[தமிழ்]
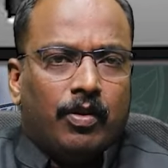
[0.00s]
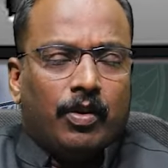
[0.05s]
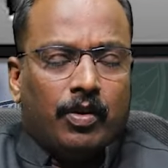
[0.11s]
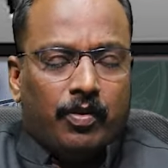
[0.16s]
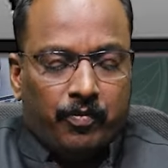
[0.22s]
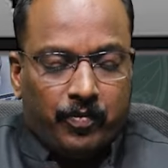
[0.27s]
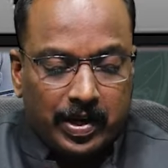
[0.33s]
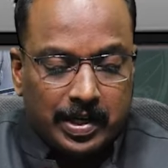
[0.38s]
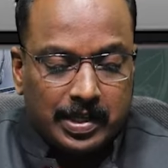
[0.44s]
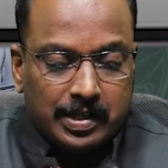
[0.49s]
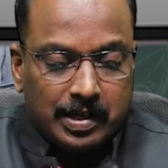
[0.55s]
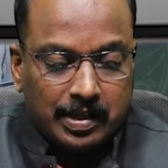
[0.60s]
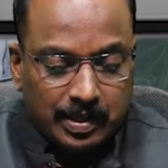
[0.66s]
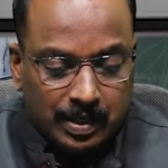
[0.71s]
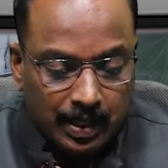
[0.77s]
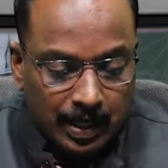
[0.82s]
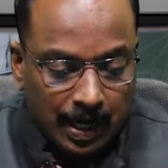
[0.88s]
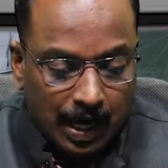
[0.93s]

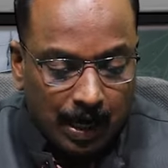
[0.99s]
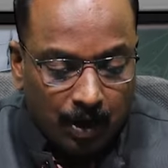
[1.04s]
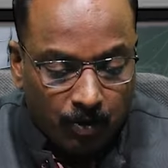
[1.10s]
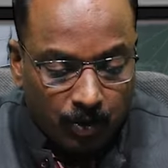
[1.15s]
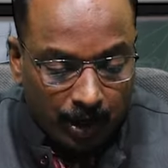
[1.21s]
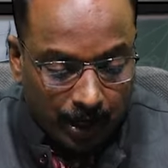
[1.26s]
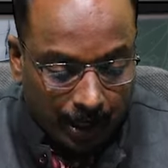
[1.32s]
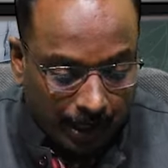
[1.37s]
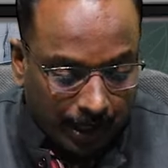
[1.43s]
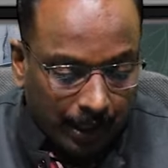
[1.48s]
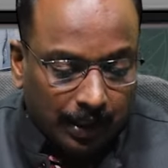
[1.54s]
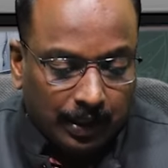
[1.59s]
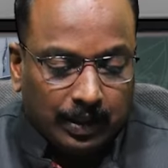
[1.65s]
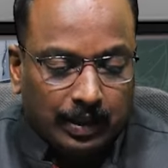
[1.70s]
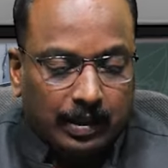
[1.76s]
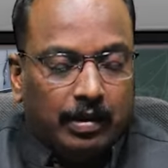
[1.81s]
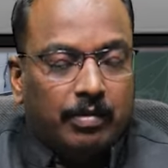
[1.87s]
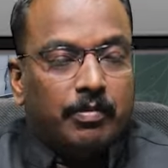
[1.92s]
ஃப்ரெஷர்ஸ்க்கு அலௌடு
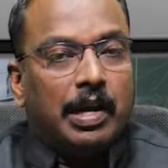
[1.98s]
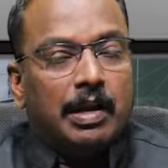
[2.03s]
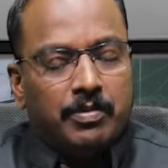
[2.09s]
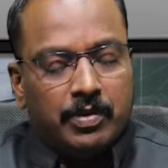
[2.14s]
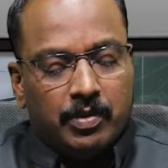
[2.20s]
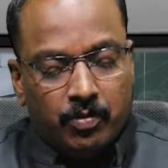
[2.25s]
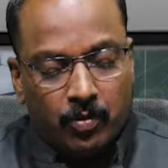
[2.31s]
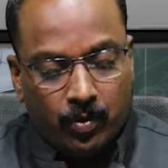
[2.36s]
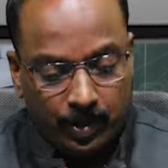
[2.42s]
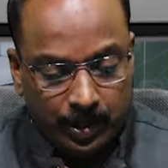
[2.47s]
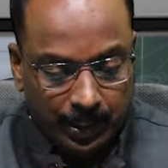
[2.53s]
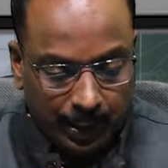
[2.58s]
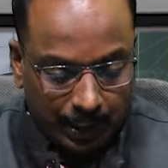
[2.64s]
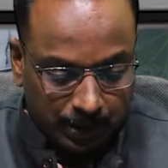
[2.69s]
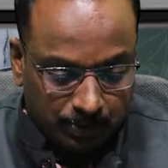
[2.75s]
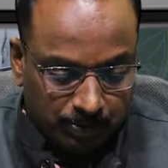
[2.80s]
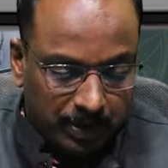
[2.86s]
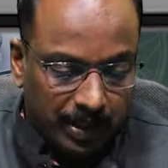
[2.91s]
கிடையாது மினிமம் ஒன் இயர்
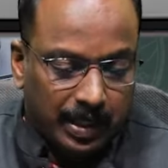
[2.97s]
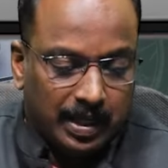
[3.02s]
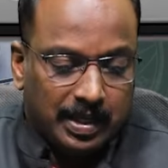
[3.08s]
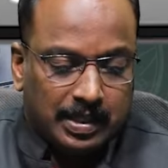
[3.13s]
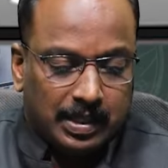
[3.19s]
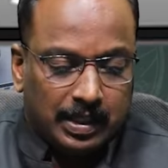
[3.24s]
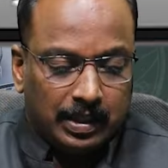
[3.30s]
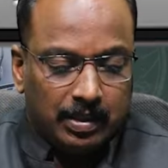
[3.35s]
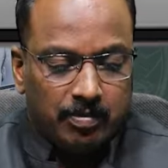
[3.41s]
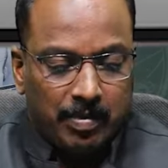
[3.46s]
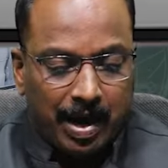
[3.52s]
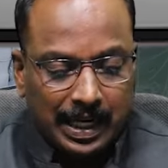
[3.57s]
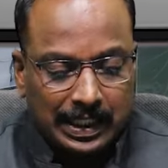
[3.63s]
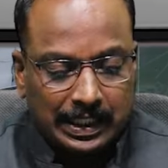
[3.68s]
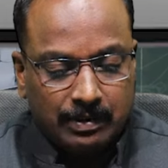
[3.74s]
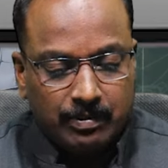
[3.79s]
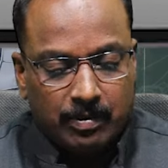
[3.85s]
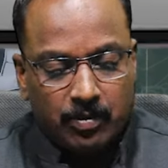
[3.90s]
எக்ஸ்பீரியன்ஸ்லேருந்து
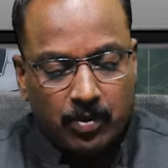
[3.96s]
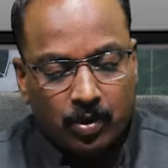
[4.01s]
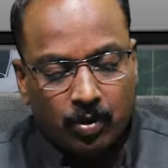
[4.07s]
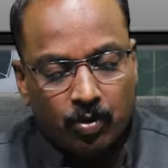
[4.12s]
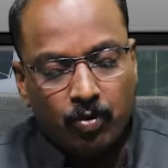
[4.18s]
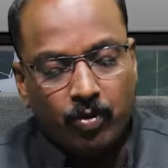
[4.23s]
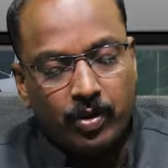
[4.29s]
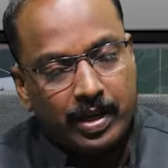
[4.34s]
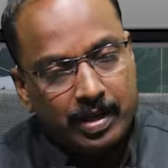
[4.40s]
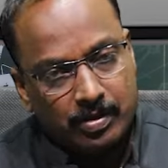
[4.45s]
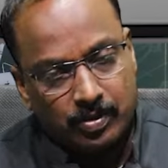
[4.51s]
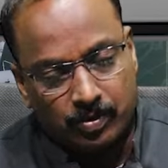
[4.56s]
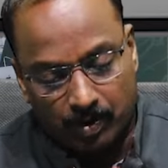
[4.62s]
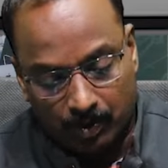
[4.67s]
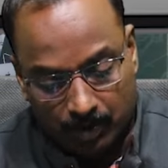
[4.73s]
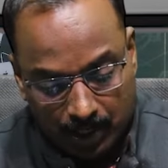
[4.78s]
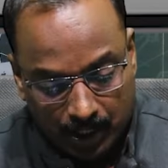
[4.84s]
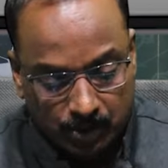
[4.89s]
மேக்ஸிமம் ஒரு டூ இயர்ஸ்
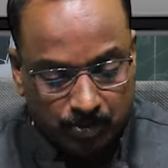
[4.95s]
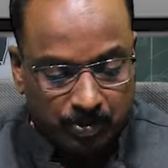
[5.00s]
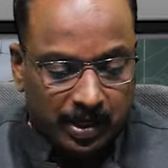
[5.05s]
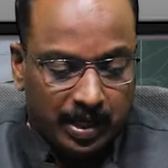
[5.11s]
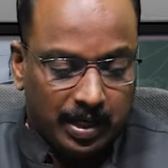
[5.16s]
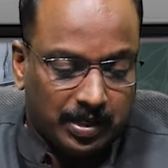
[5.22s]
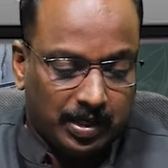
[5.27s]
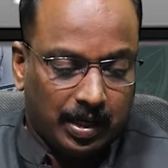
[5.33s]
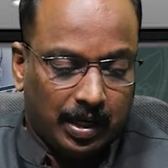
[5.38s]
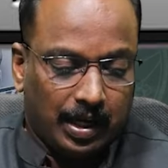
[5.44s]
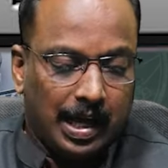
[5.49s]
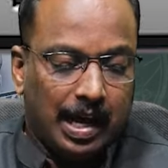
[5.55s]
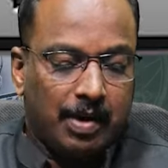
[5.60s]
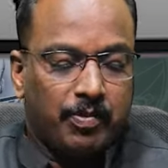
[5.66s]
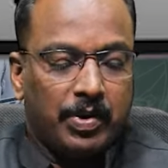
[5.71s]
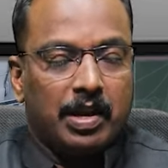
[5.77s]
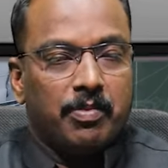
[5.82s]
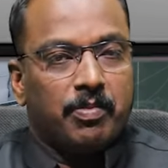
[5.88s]
வரைக்கும் எக்ஸ்பீரியன்ஸ் இருக்குன்னா
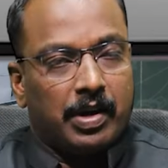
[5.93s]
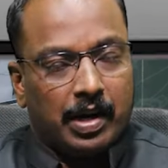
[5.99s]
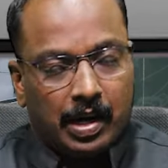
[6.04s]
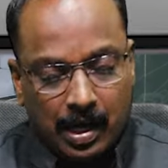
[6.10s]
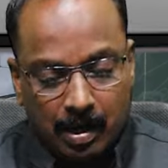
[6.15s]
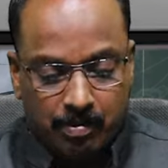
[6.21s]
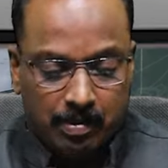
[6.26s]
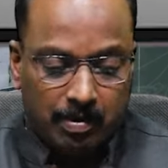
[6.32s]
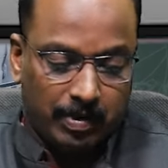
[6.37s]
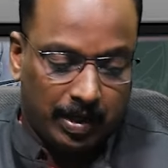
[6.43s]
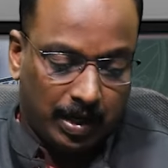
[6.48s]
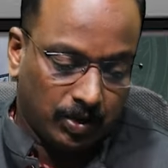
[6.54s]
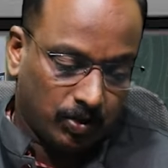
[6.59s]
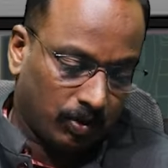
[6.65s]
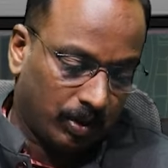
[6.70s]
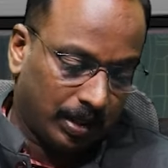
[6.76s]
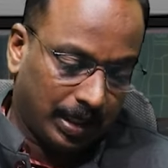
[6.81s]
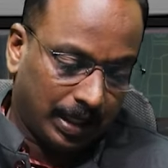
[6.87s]
அப்ளை பண்ணலாம் அப்படின்னு
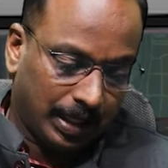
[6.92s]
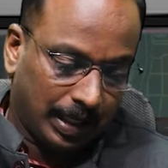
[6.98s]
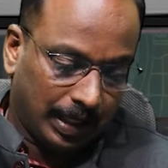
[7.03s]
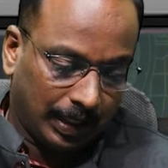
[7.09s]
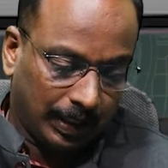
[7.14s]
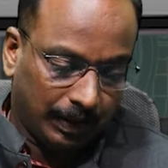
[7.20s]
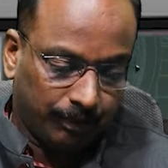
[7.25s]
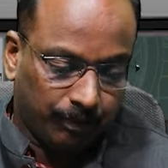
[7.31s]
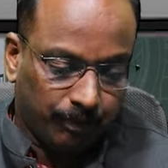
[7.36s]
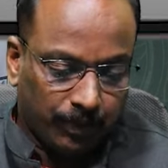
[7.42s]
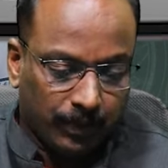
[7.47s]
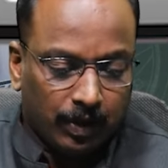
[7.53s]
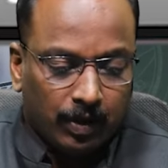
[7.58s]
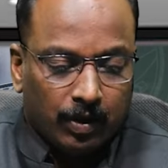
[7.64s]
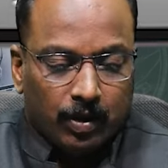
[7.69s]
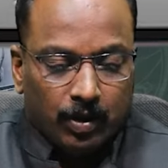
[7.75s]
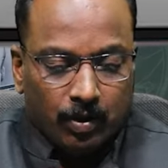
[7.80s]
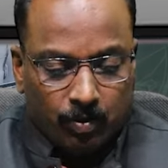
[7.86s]
சொல்லியிருக்காங்க
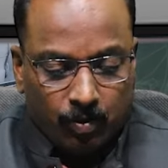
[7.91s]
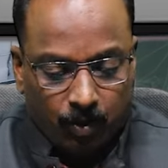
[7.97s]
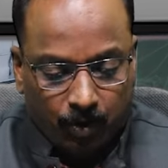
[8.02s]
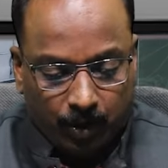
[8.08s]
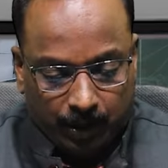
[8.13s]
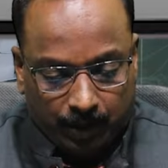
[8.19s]
ஓகே